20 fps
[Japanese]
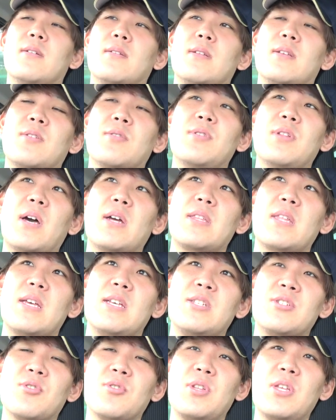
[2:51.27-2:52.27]
でその中には
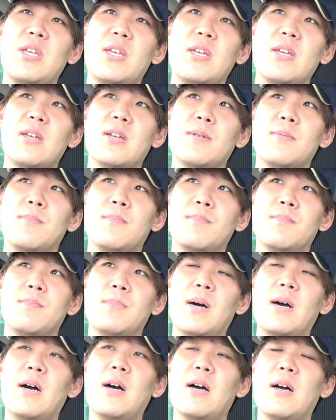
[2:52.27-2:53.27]
一緒に
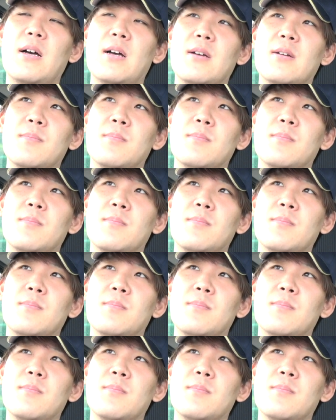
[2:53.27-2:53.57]
まあ